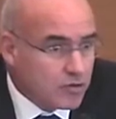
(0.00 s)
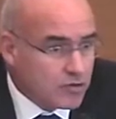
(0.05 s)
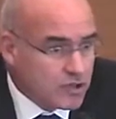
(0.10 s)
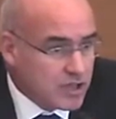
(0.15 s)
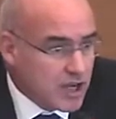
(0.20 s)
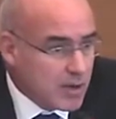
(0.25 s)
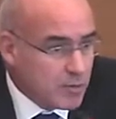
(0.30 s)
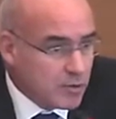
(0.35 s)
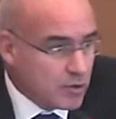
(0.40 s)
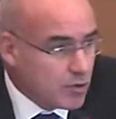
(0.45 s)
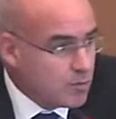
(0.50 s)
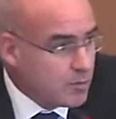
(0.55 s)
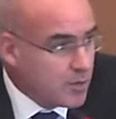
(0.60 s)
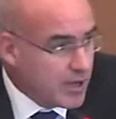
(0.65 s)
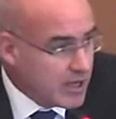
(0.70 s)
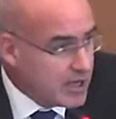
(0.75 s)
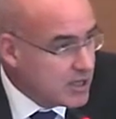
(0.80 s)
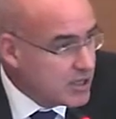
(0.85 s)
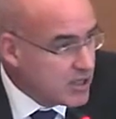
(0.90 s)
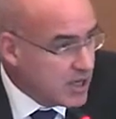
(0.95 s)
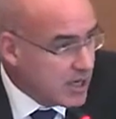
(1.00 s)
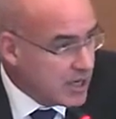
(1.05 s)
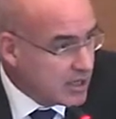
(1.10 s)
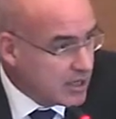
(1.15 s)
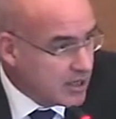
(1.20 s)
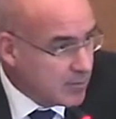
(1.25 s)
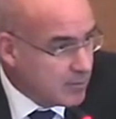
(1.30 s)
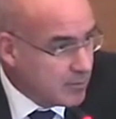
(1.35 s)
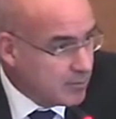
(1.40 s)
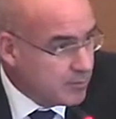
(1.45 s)
non siamo europei in
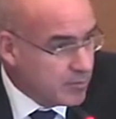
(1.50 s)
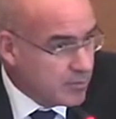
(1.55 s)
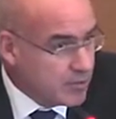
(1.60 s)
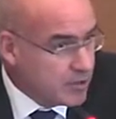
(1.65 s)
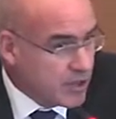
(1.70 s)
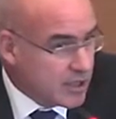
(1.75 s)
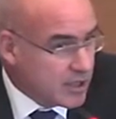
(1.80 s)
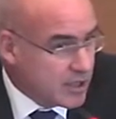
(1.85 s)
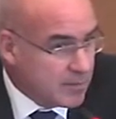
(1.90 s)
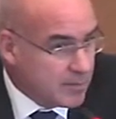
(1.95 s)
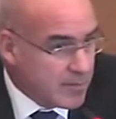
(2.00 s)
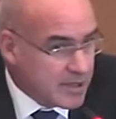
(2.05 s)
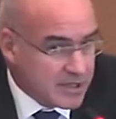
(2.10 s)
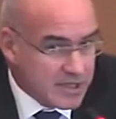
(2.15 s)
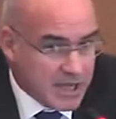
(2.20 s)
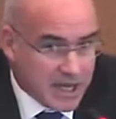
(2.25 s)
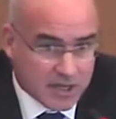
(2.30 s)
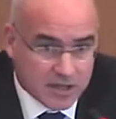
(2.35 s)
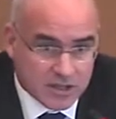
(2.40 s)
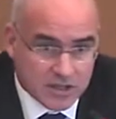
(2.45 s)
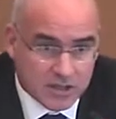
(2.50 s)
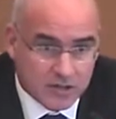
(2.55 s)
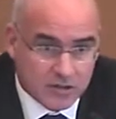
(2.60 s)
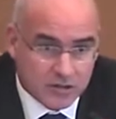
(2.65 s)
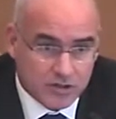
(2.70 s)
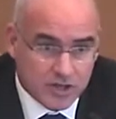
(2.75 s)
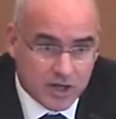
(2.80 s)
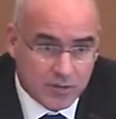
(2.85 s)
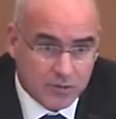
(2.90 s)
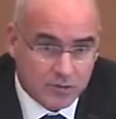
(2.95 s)
certi, in certi passaggi, non
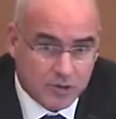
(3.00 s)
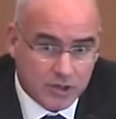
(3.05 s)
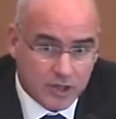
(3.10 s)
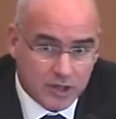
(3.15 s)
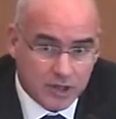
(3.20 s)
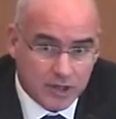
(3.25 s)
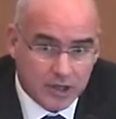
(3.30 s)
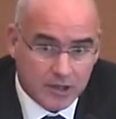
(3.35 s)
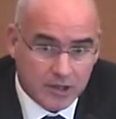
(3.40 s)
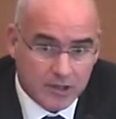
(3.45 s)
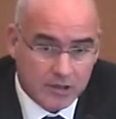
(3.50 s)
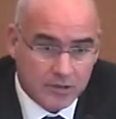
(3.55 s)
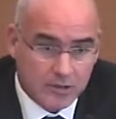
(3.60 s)
siamo, una,